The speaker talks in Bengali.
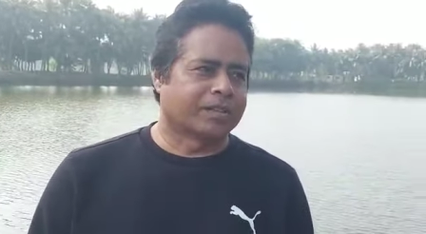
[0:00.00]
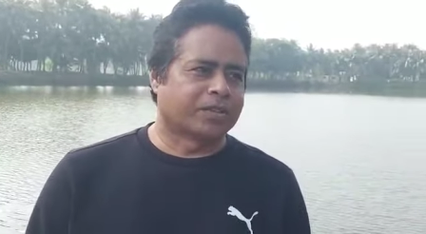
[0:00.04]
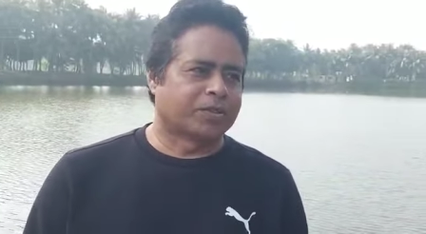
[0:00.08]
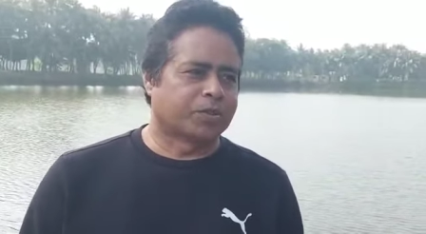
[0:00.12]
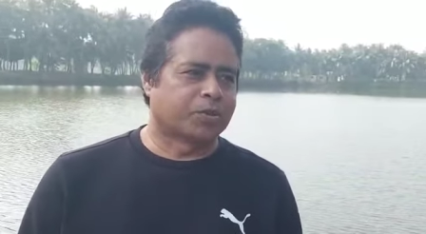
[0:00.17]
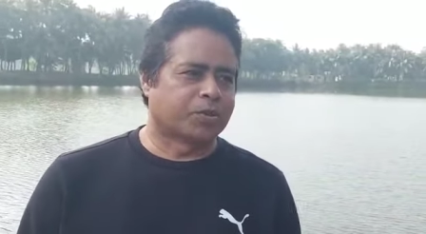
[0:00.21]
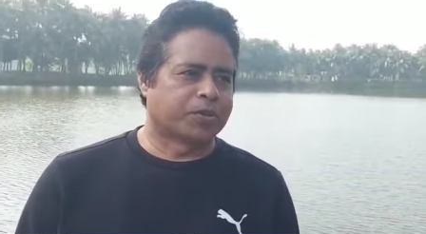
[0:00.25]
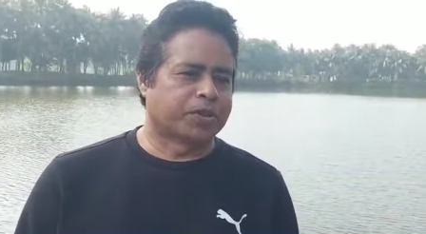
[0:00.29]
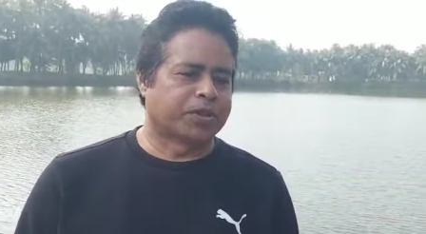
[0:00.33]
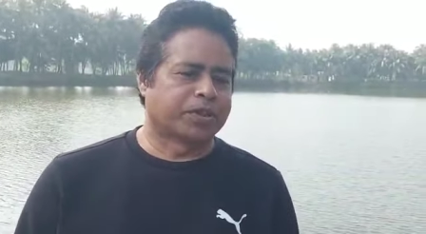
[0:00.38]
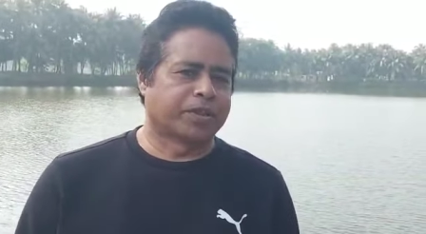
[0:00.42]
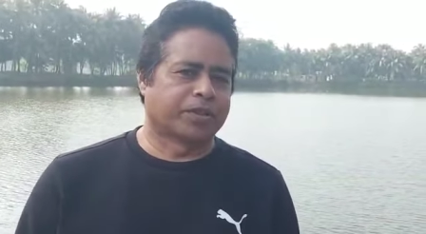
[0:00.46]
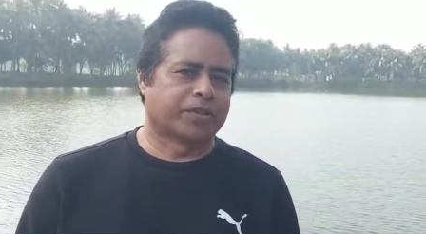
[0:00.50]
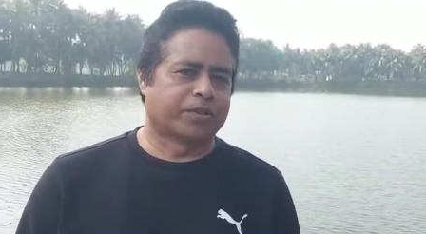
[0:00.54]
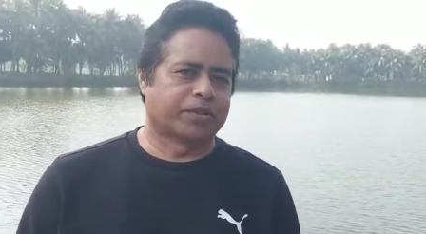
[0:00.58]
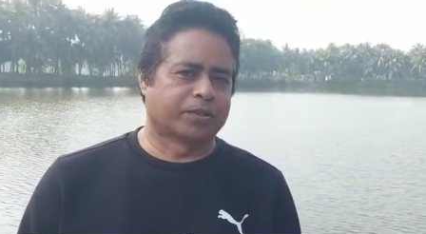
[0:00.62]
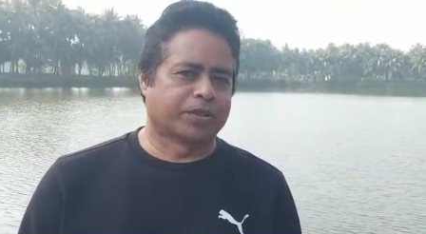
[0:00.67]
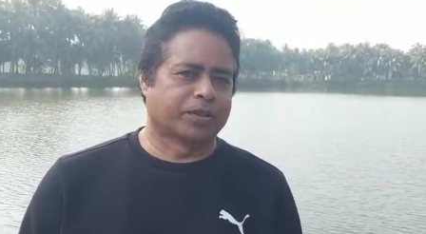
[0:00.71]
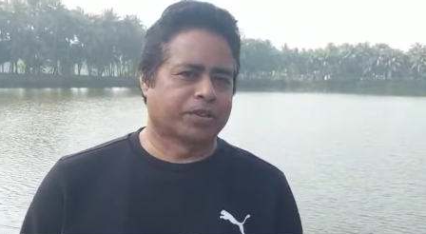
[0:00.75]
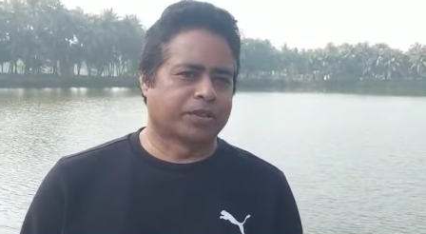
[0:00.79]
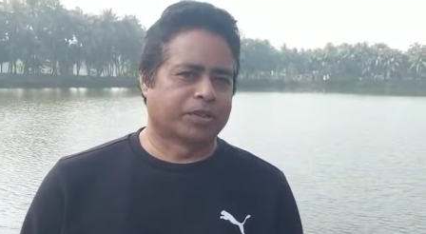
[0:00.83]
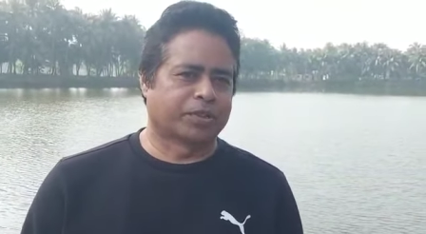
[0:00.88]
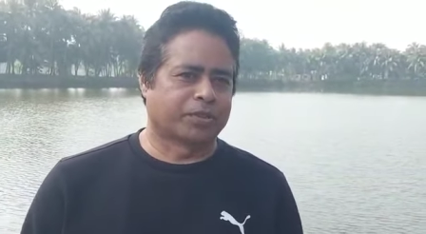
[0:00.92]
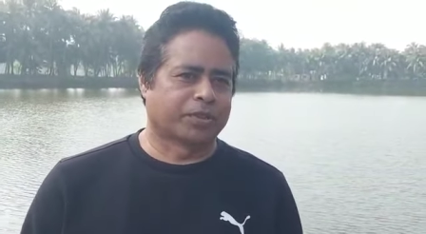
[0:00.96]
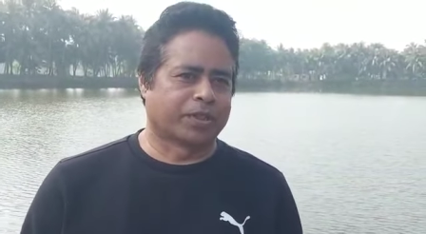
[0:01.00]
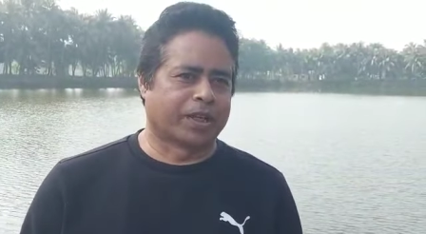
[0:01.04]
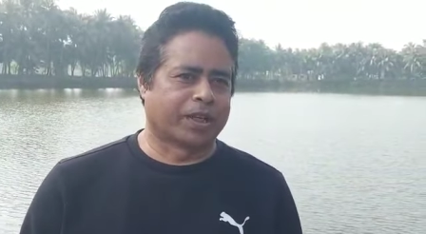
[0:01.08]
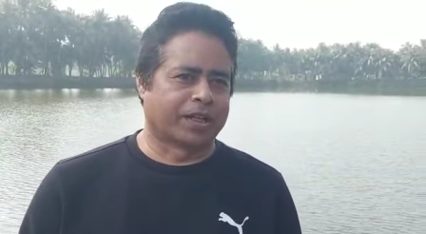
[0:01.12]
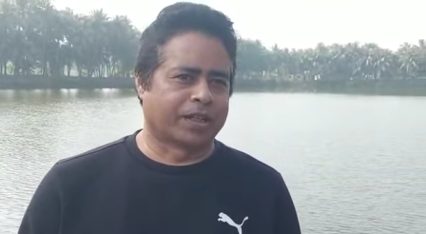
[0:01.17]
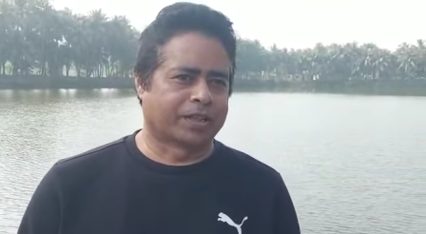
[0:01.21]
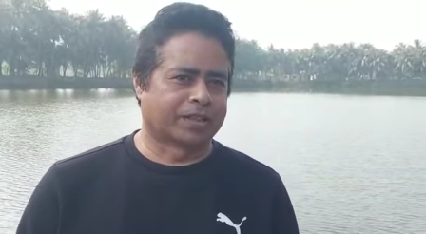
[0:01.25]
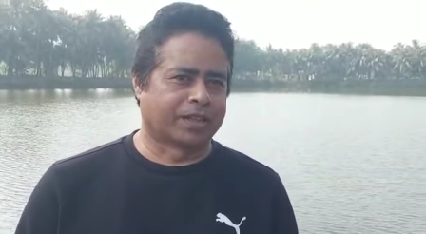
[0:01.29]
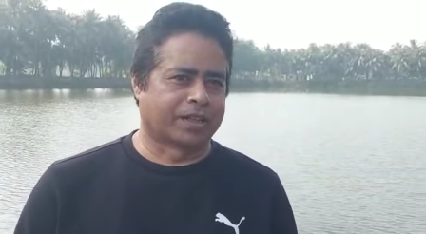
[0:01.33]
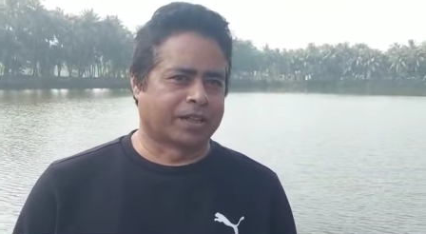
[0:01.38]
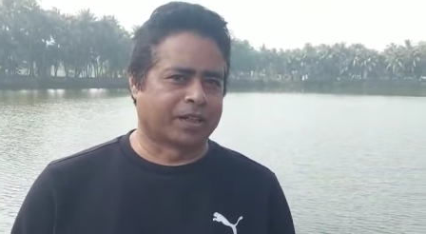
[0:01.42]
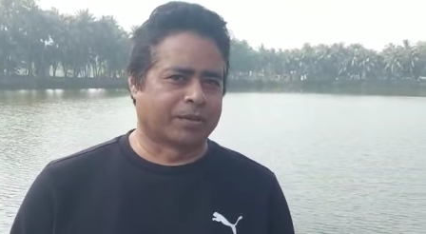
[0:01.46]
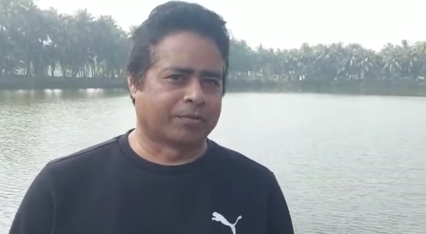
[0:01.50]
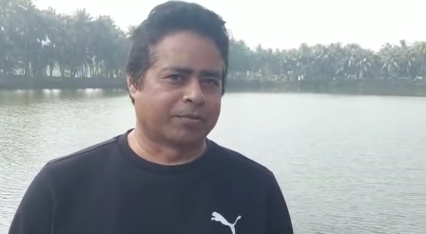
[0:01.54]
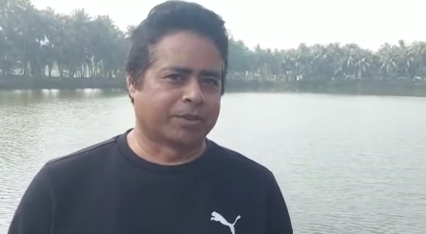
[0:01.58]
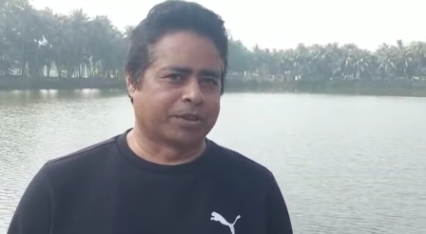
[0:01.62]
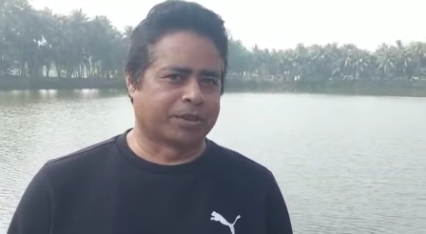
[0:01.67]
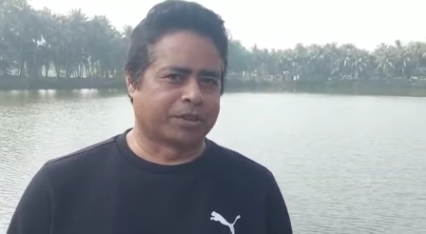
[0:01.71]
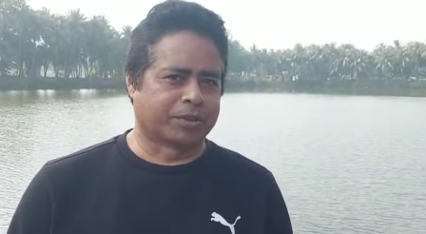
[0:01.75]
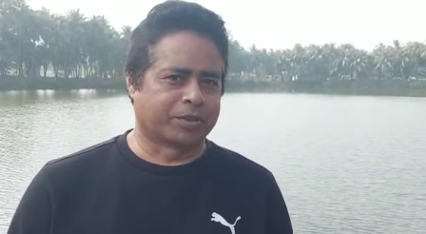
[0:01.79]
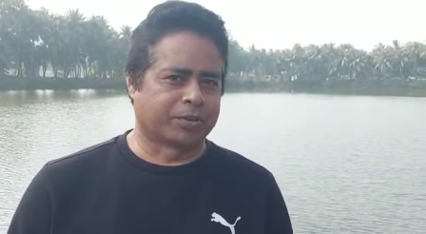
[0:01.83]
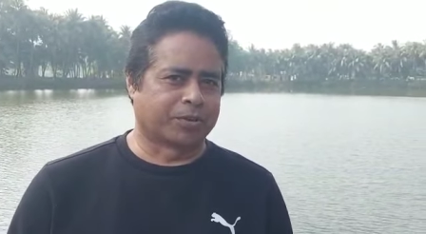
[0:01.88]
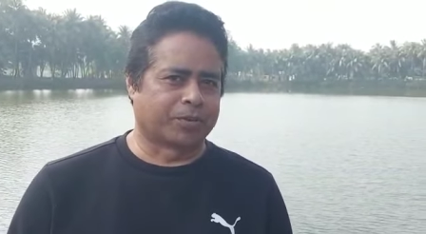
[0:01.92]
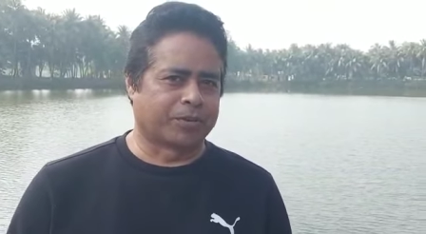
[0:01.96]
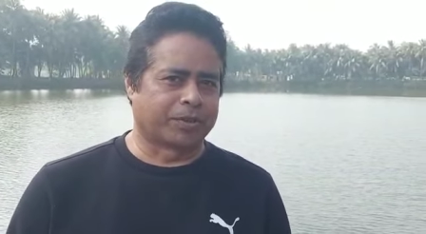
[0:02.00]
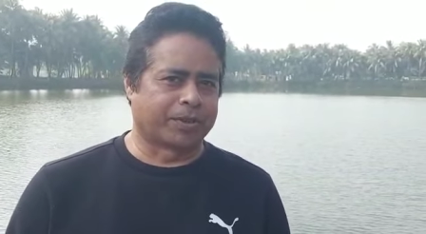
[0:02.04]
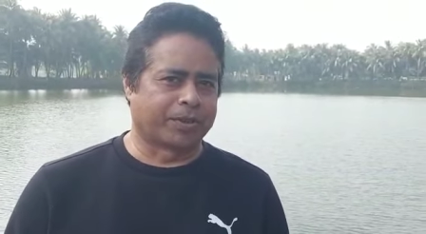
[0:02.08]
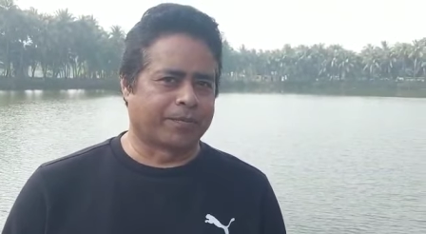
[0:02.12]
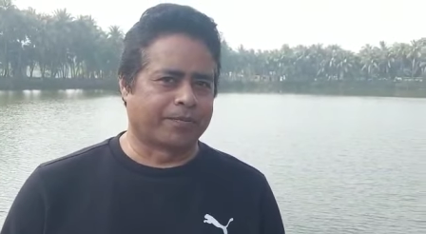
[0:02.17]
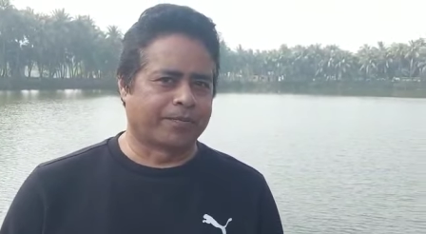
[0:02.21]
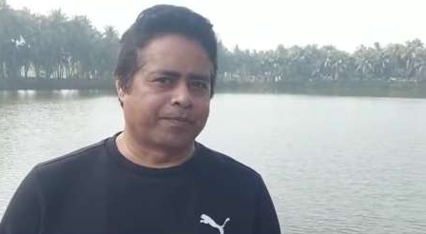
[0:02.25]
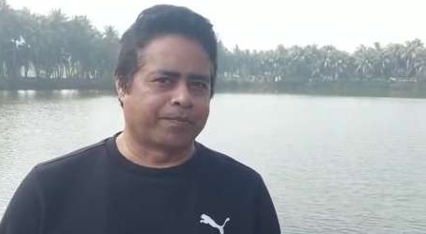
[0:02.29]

শুটিংয়েরও দৃশ্য দেখা যায় না বিশেষ করে